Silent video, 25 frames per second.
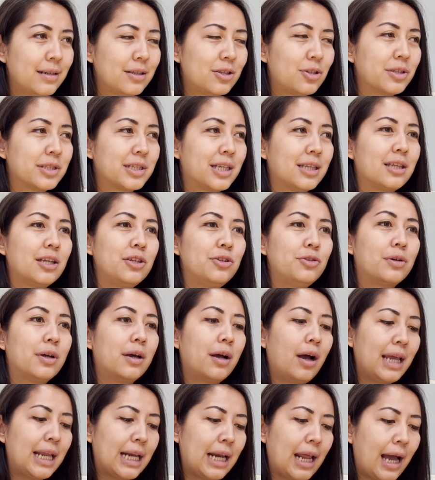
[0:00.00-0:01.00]
Terus kita
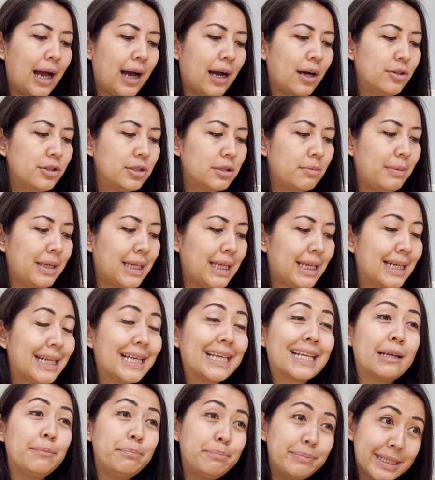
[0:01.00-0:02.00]
juga in-house bikin
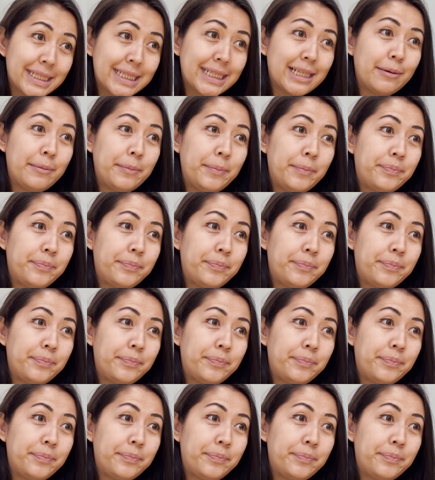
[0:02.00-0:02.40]
crepes.